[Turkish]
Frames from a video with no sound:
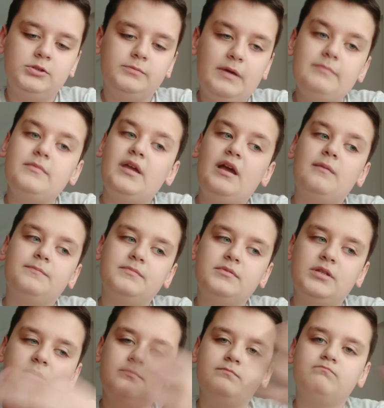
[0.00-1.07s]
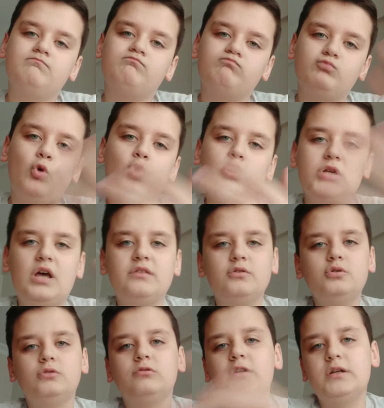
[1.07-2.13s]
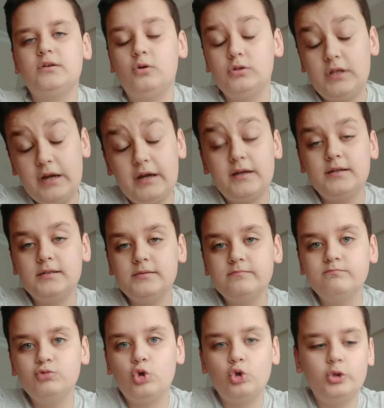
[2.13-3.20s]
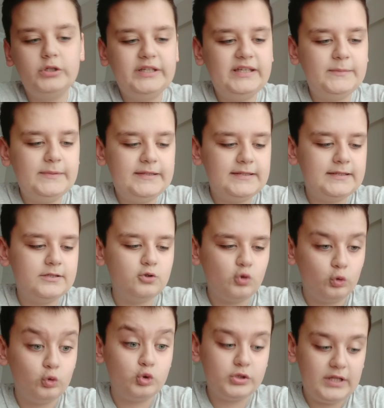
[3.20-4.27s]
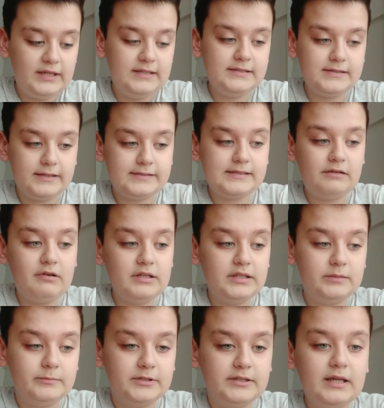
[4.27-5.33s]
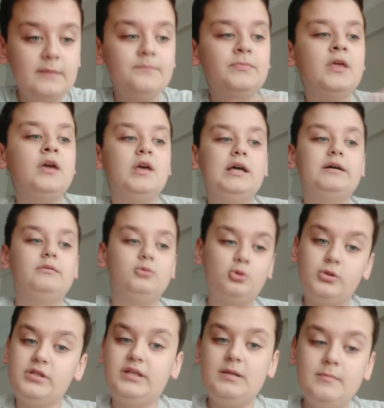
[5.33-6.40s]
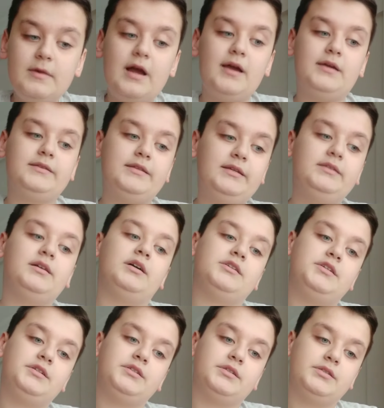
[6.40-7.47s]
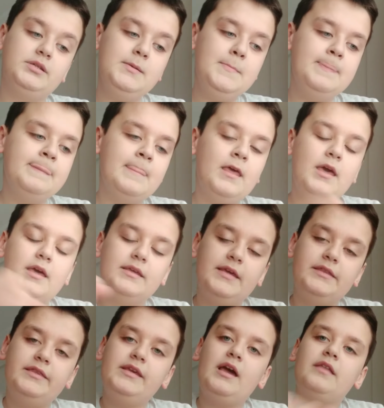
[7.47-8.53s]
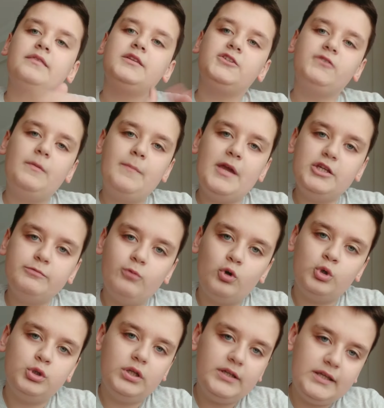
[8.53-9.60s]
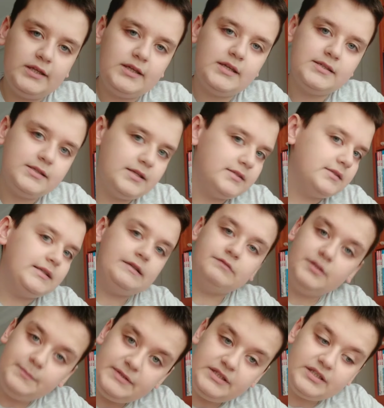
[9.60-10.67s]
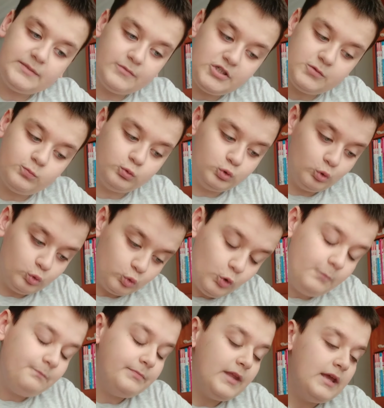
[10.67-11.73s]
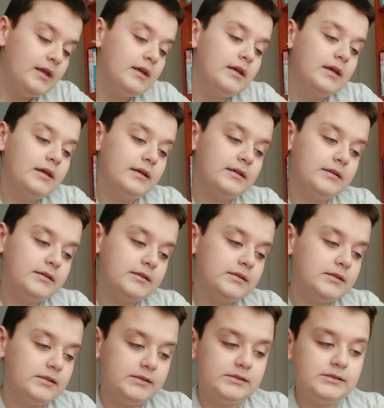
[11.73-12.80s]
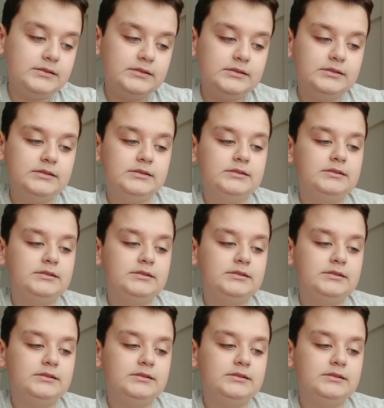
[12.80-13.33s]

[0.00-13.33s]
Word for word: benim de yaptığım doğru yanlış olarak çok iyi bir sonuç değil sayısal anlamında. Ama sözelim elim gayet iyiydi açıkçası. 7 yanlış ve 5 boşla LGS sınavını bitirmiş bulundum. Ee,